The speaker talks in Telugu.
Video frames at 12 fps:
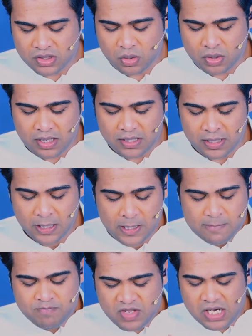చేసుకోవాలండి
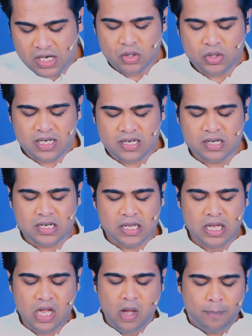రెండోది ఏంటంటే
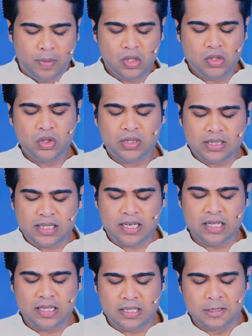పరిశుద్ధత
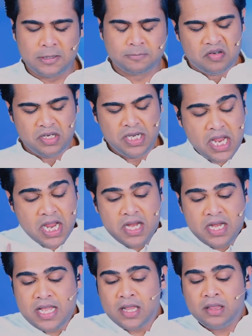అనేది
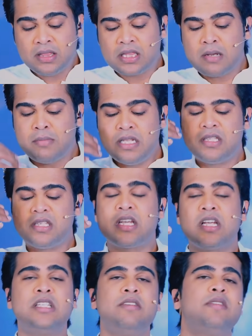నేను ఎంత
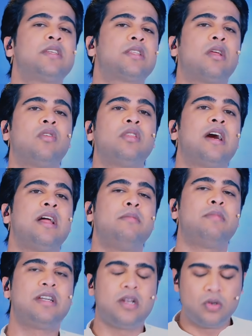మంచిగా జీవిస్తానో దాన్ని
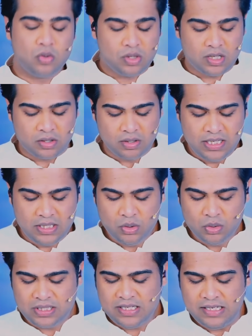బట్టి అనుకుంటారు
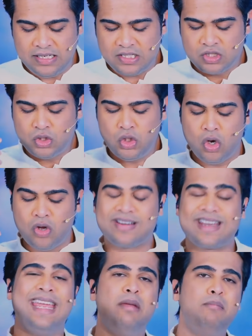యూ థింక్ ఇట్ ఈస్ యువర్
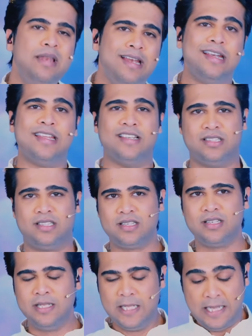ఎబిలిటీస్
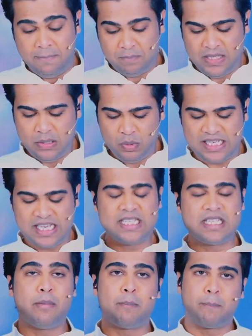నీవు
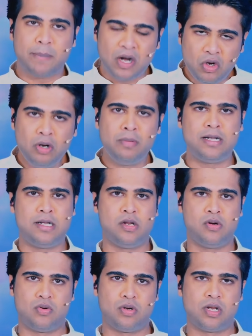చేసే పనులు బట్టి
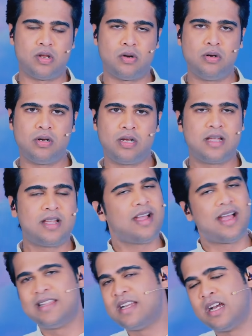అనుకుంటారు
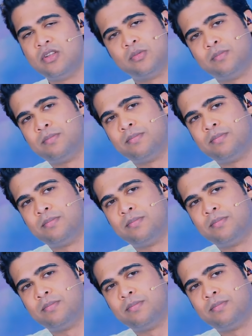అది కాదు